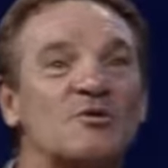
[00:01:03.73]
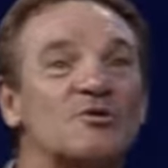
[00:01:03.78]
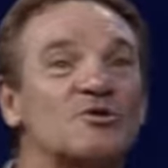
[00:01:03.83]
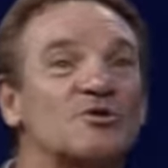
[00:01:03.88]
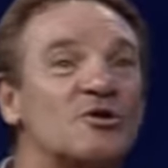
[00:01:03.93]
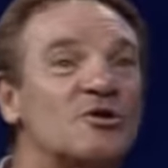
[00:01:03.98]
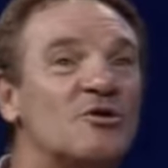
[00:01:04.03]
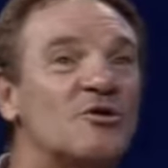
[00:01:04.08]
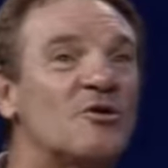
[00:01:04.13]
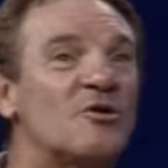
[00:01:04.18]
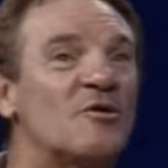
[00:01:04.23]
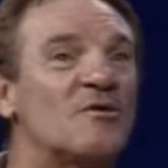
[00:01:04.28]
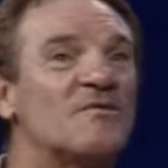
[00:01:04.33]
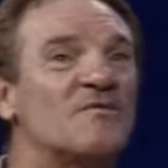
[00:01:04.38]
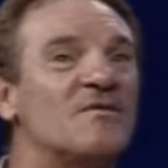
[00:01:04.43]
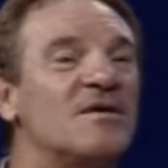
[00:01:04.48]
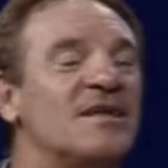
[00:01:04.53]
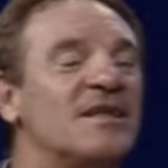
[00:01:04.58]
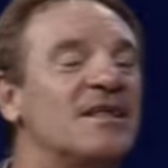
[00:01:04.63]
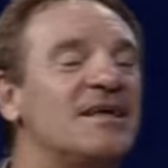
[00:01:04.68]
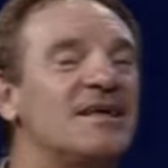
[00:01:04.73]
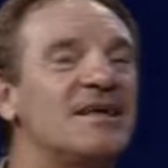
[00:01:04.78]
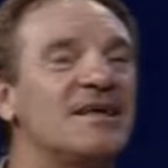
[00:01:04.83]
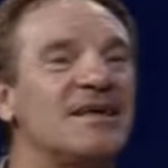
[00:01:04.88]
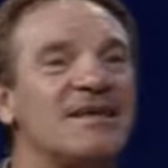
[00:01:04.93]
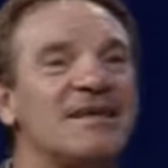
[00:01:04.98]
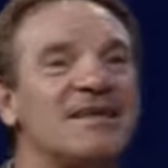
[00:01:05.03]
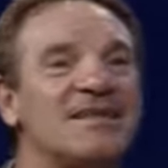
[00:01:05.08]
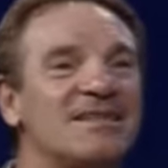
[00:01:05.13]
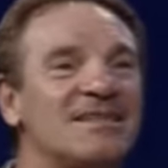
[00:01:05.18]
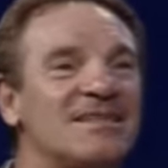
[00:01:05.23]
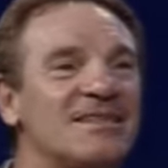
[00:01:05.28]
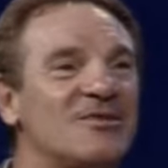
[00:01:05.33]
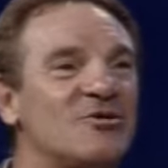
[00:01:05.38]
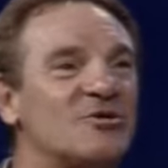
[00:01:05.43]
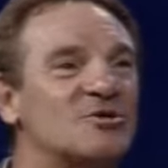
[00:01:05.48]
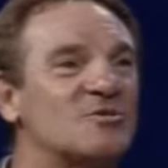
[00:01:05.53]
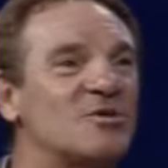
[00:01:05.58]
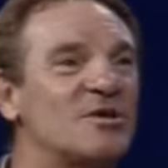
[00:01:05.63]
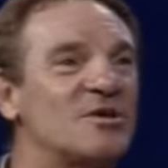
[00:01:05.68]
un giorno viene
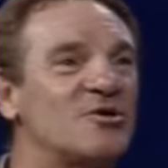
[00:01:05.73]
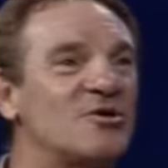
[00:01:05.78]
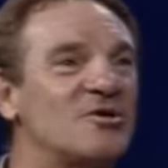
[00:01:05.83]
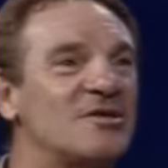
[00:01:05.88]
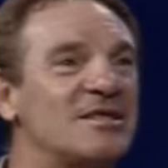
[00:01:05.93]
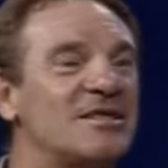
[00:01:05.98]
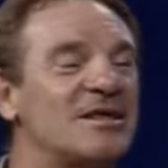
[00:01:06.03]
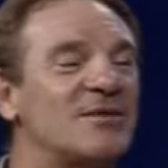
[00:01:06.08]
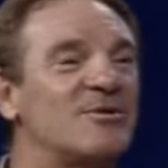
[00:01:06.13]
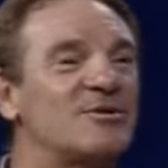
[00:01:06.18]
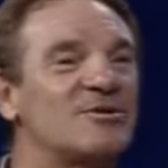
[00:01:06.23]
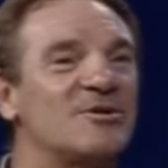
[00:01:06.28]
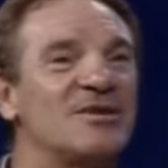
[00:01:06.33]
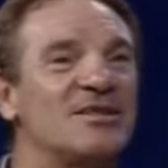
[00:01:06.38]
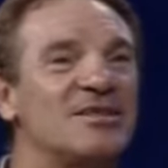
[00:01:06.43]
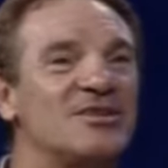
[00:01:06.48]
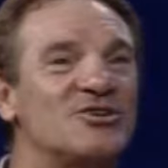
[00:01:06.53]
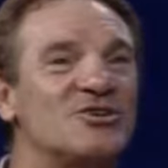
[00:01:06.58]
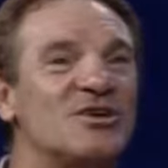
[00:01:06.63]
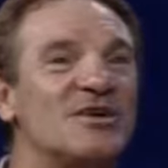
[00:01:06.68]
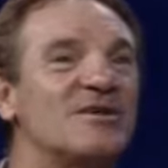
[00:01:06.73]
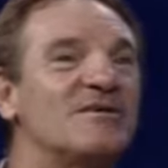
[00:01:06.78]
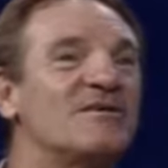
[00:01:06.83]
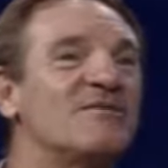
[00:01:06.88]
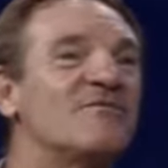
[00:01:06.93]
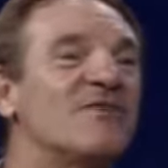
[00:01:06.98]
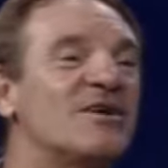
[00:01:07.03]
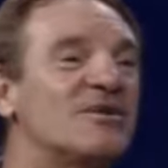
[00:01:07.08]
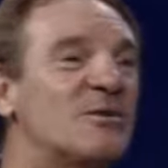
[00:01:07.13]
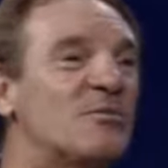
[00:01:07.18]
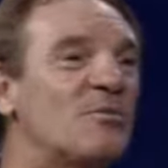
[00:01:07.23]
nello spogliatoio da Trapattoni e dice vado